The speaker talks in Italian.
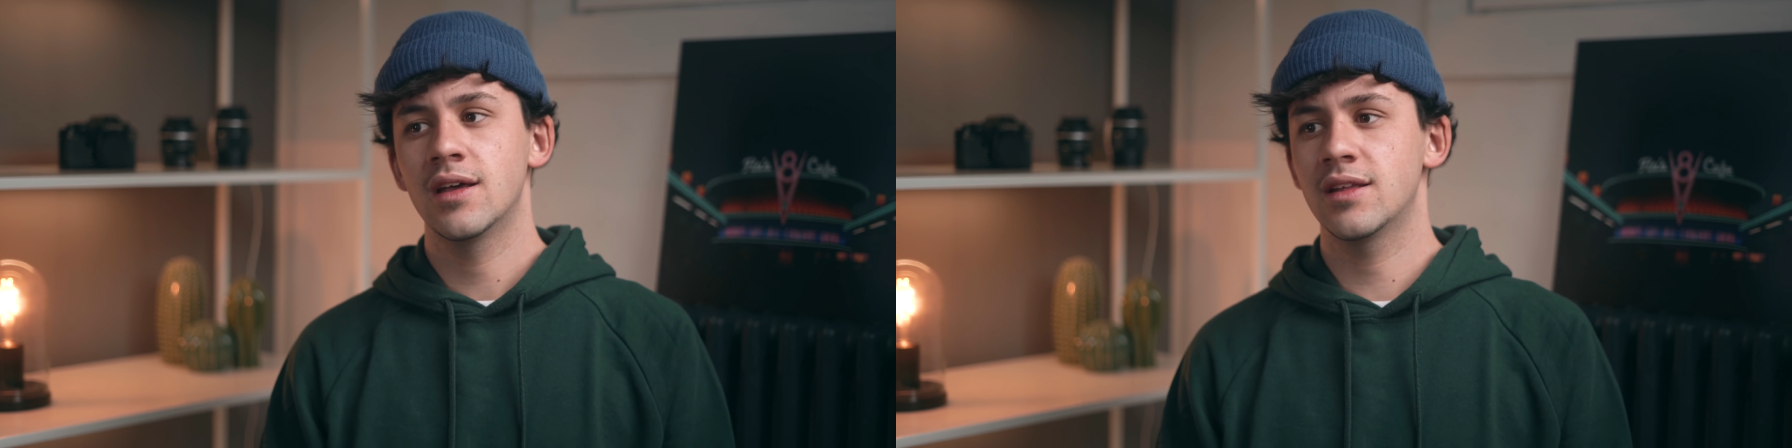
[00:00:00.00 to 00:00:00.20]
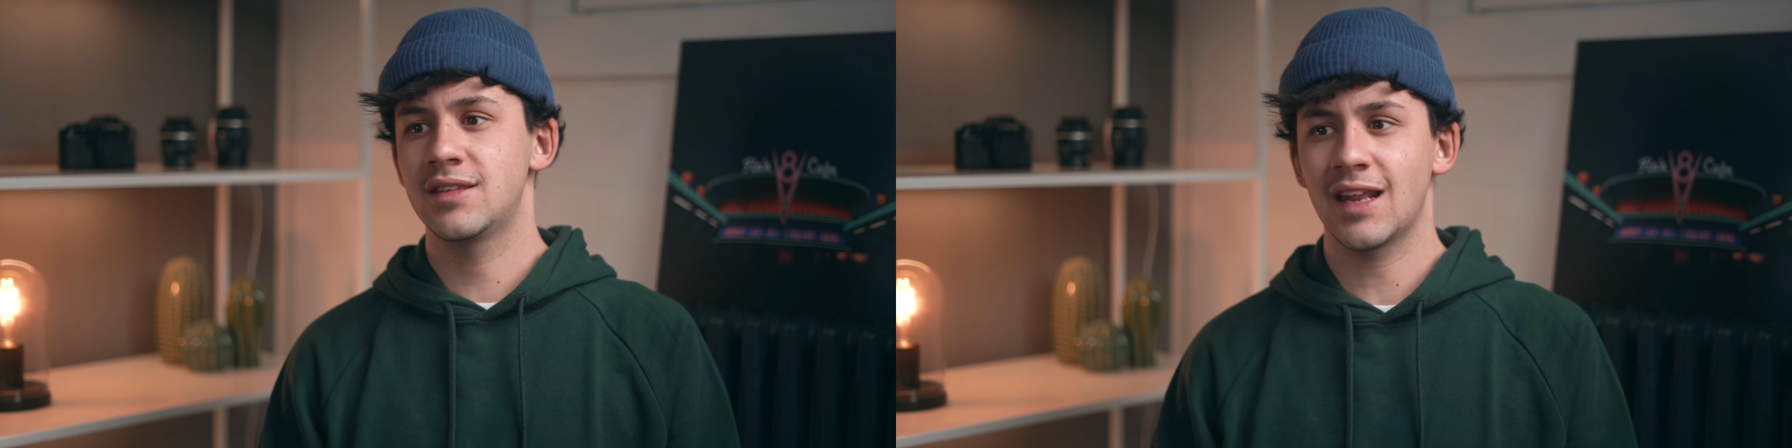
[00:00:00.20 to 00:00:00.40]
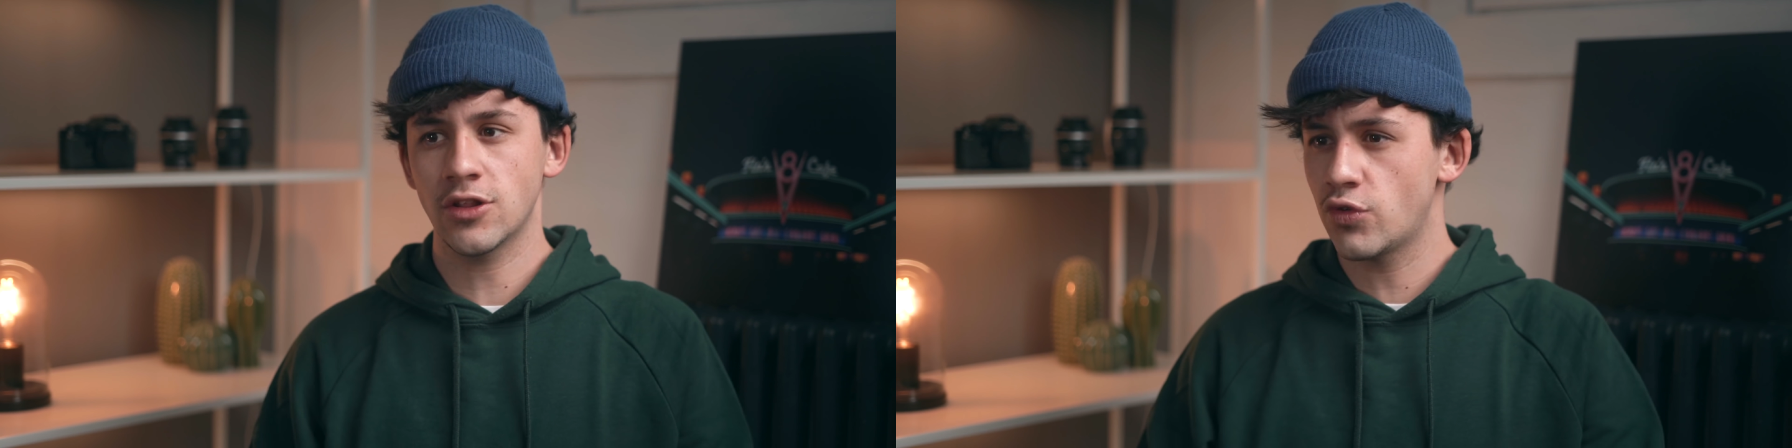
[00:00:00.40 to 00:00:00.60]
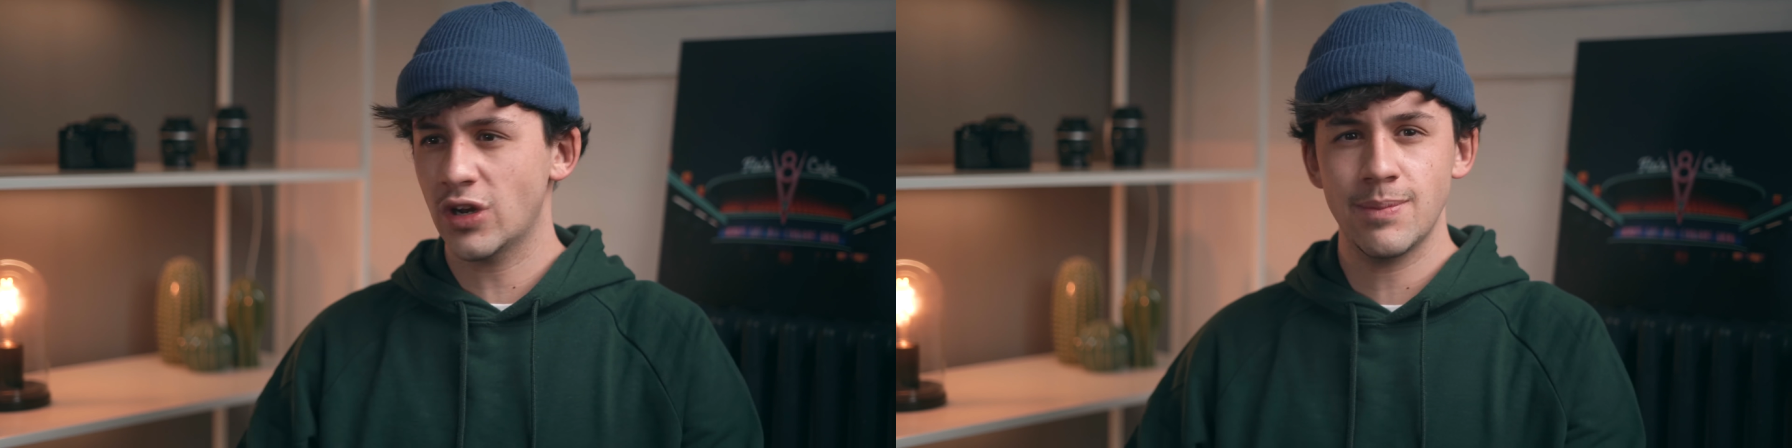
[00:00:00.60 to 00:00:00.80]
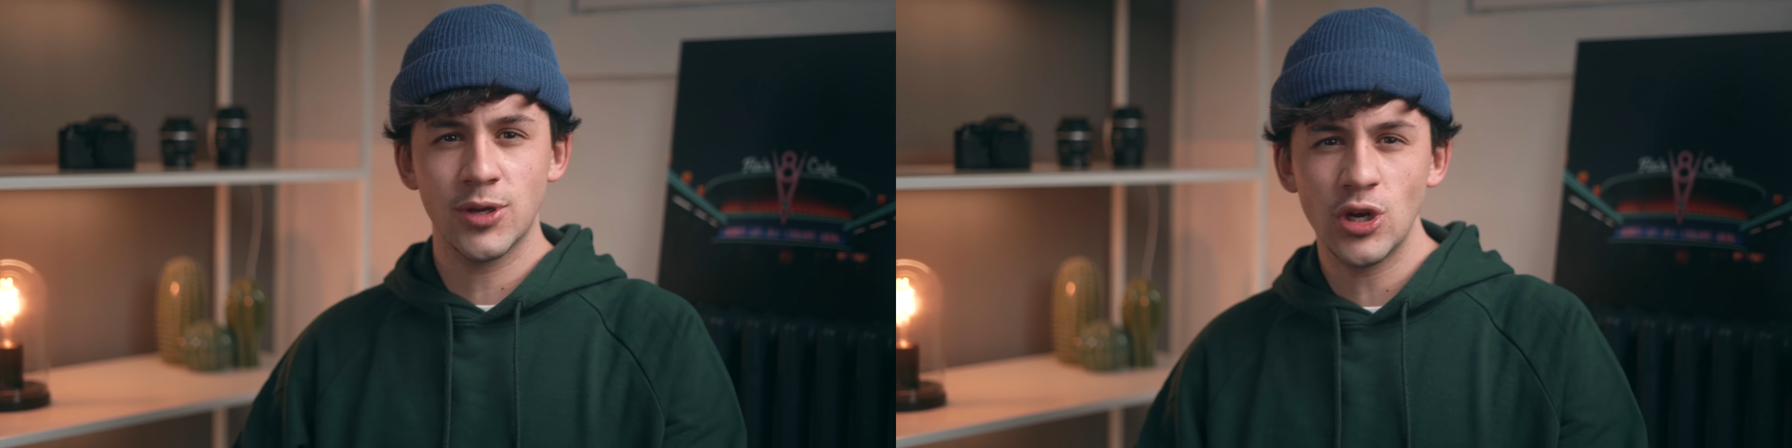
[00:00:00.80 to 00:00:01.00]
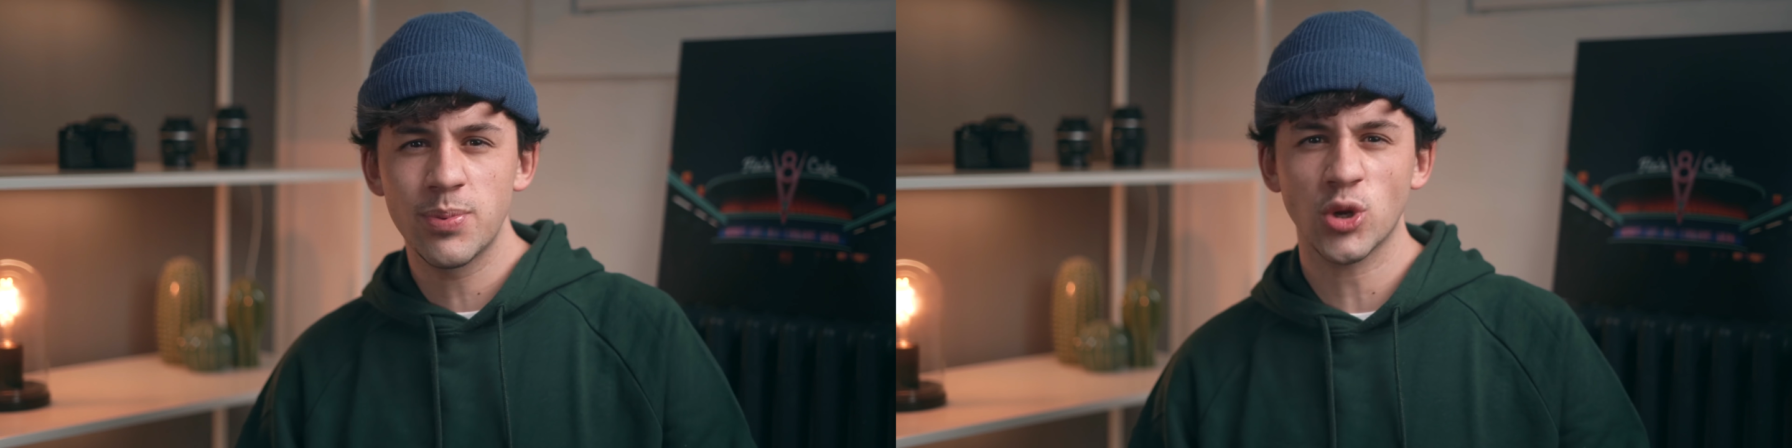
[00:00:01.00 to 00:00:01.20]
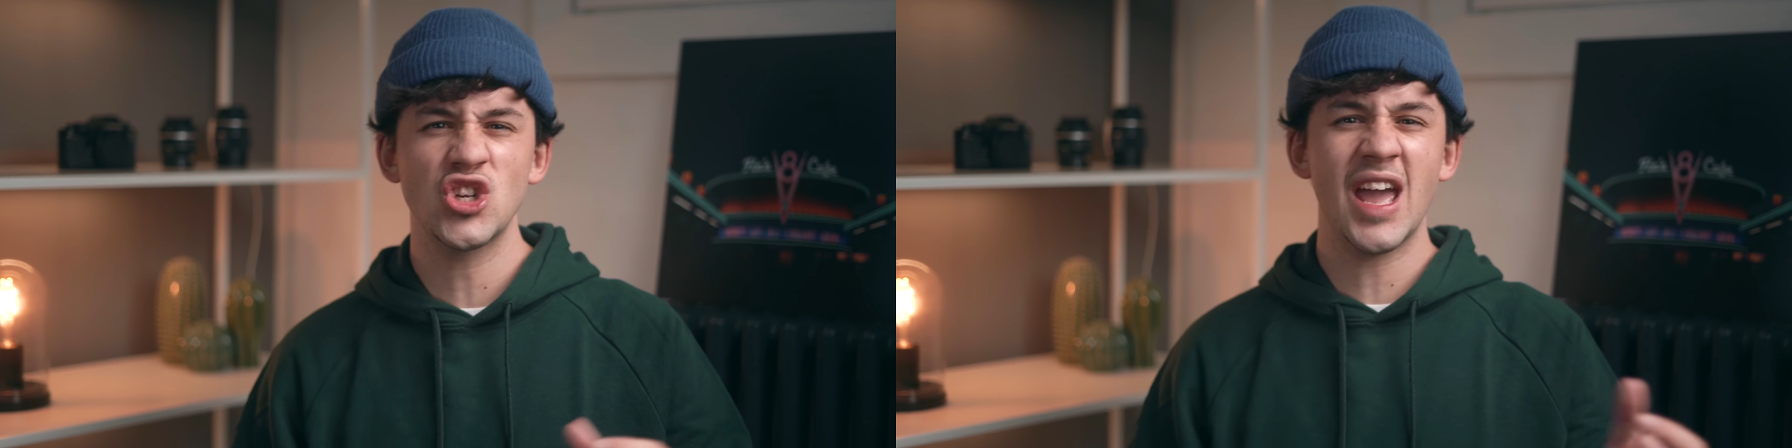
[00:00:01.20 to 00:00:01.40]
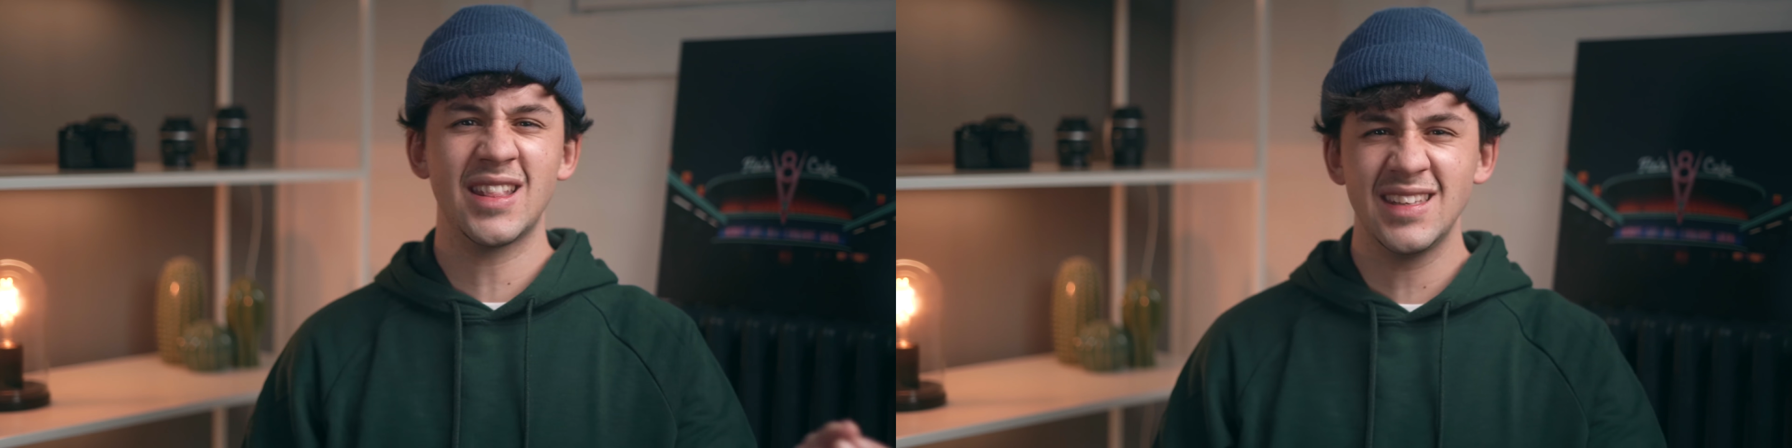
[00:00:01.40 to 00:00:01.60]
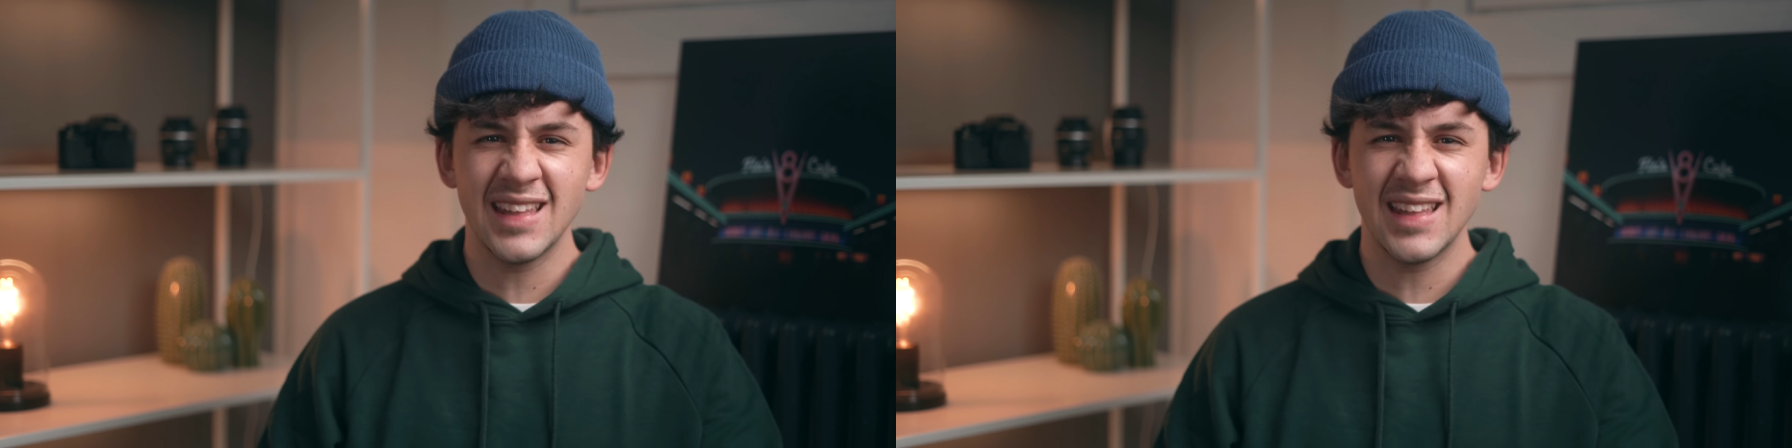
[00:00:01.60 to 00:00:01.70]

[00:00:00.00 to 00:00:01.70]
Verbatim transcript: eh, tirando fuori dei piccoli progetti,